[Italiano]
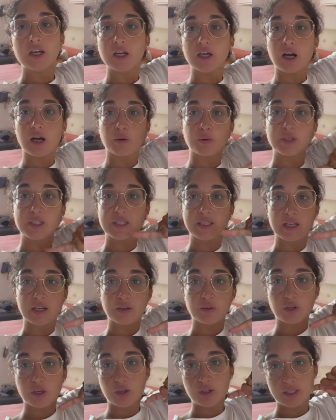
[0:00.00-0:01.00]
ma questa
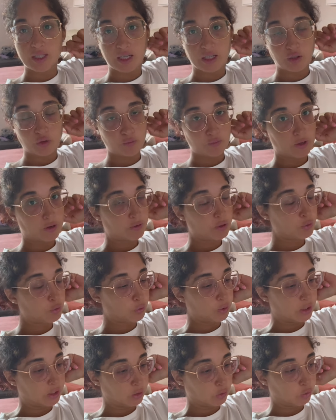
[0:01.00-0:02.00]
era una cosa che non vi
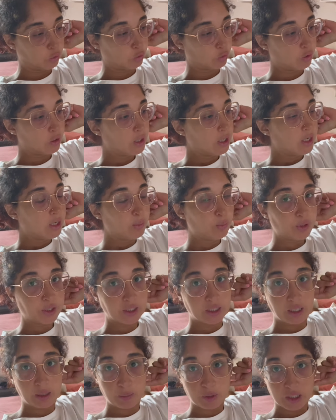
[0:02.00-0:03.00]
avevo detto
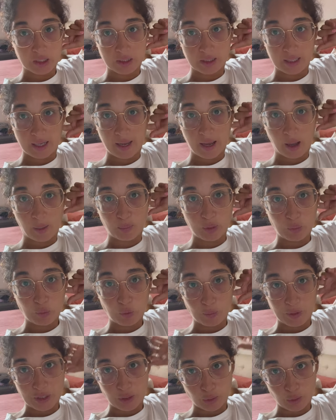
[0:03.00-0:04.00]
praticamente
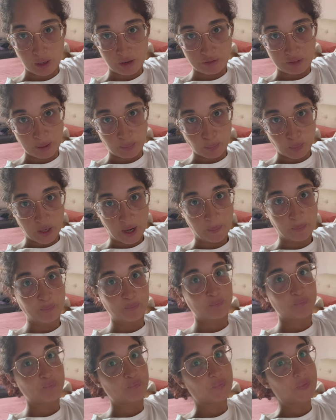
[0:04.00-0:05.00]
abbiamo messo la fibra
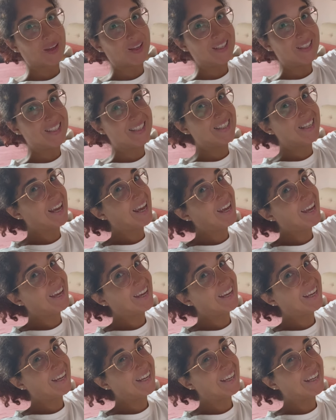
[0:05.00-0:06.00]

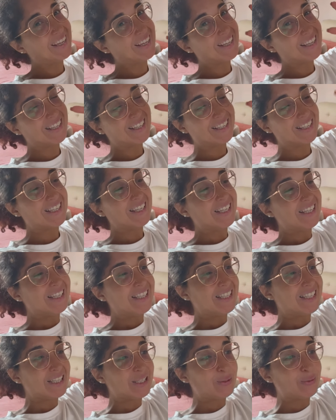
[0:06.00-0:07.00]
yeah!
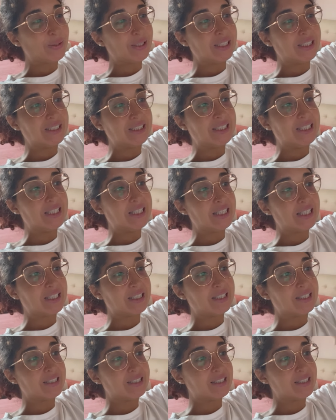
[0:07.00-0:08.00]
e
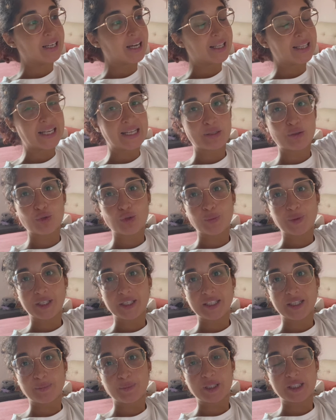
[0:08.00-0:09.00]
quindi eh, adesso
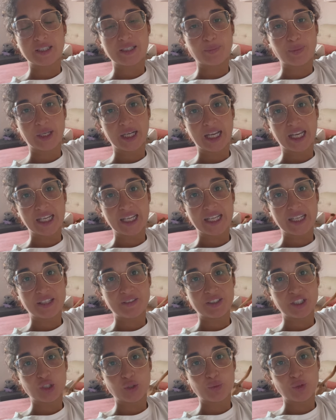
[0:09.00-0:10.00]
praticamente per caricare i
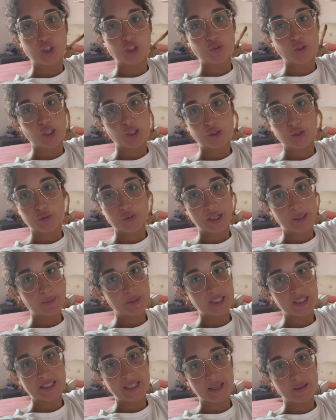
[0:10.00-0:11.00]
video mi ci vogliono
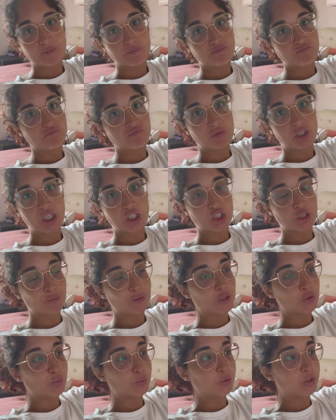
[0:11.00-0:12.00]
veramente 10
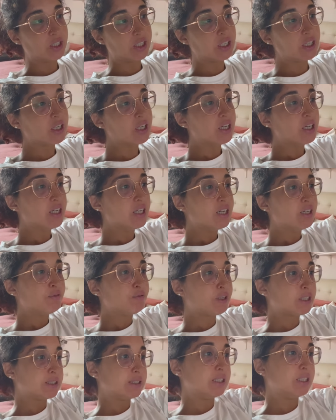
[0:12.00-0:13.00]
minuti
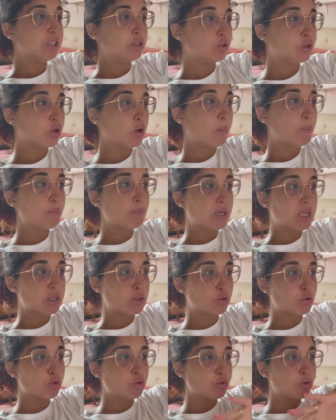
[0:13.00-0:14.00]
infatti io l'ho
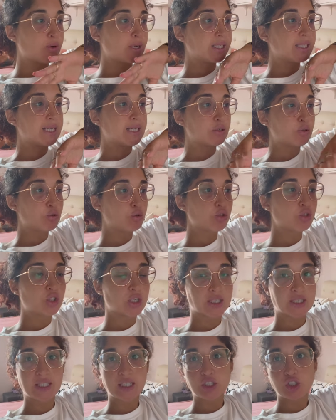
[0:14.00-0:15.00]
messo adesso è
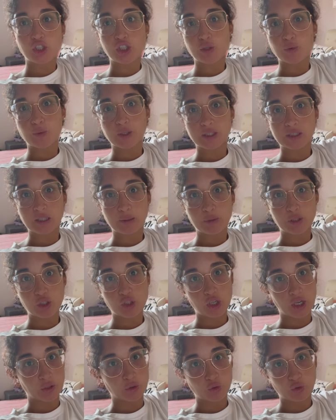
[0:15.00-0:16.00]
già sta al
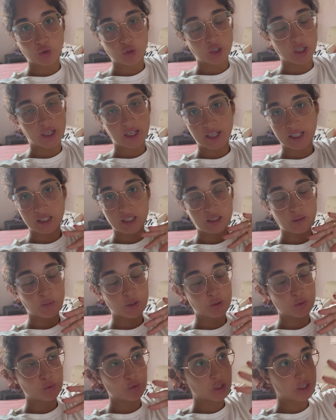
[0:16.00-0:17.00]
50% cioè ragazzi
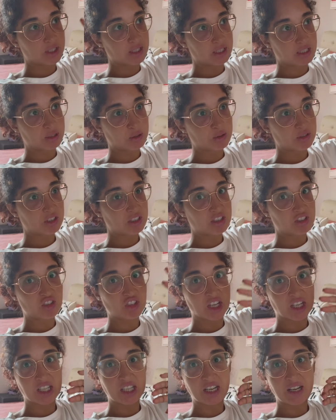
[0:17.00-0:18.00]
mai è successa una cosa del
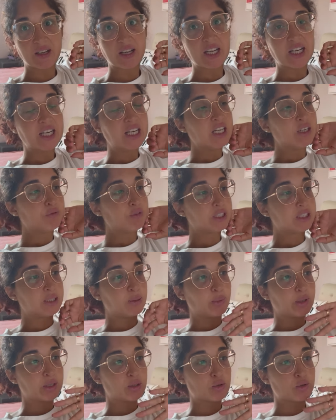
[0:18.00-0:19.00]
genere
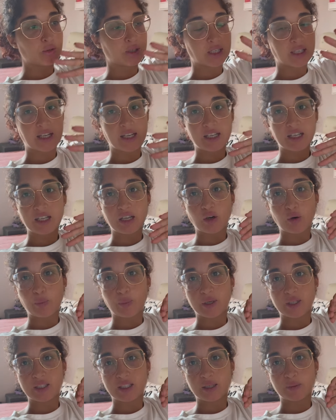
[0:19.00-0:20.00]
infatti penso che caricherò
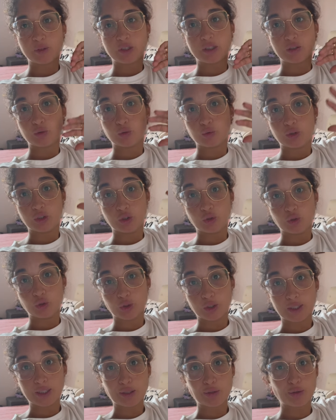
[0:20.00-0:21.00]
praticamente tutti i
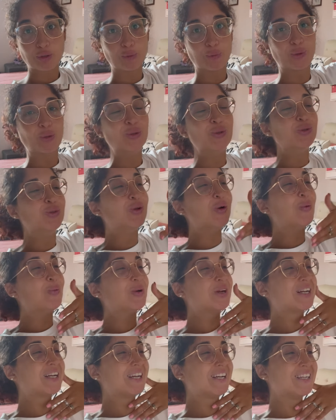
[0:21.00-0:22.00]
giorni a questo punto
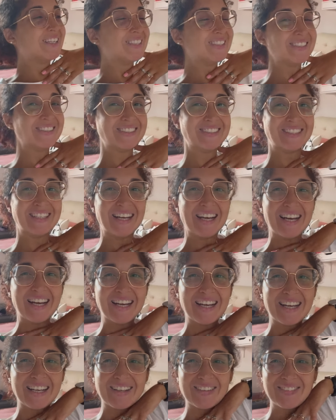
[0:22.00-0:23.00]
perché
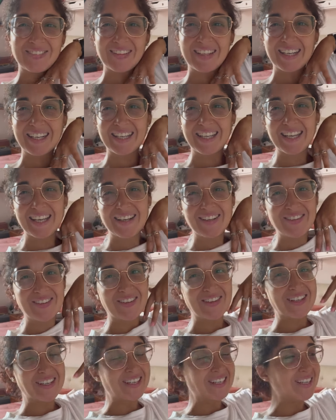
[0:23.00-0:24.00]
perché
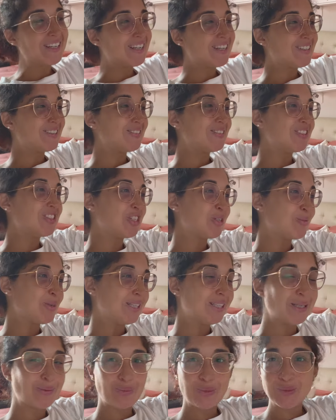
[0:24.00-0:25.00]
non, non ci
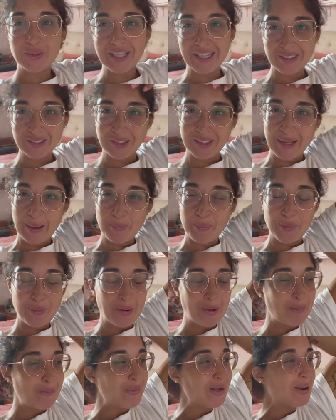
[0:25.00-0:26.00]
mette più tanto tempo
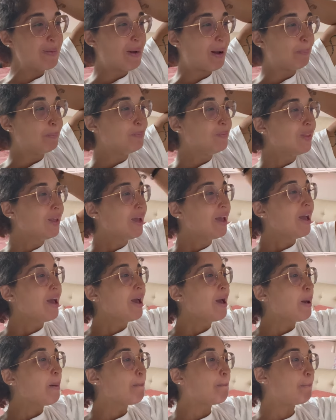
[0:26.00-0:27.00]
come prima.
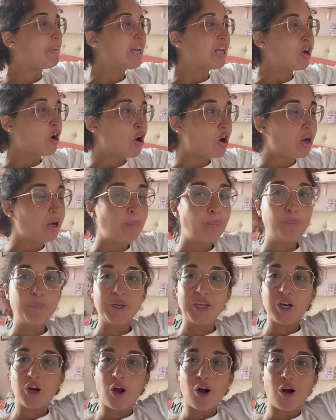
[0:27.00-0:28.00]
Però,
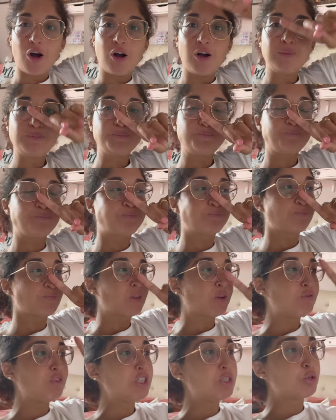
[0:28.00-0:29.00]
però, mm,
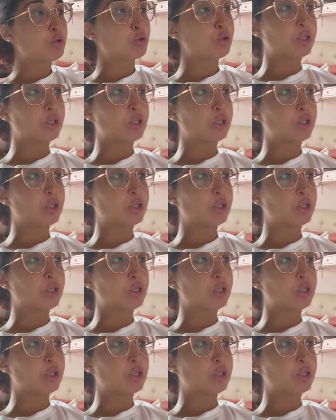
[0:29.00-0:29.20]
visto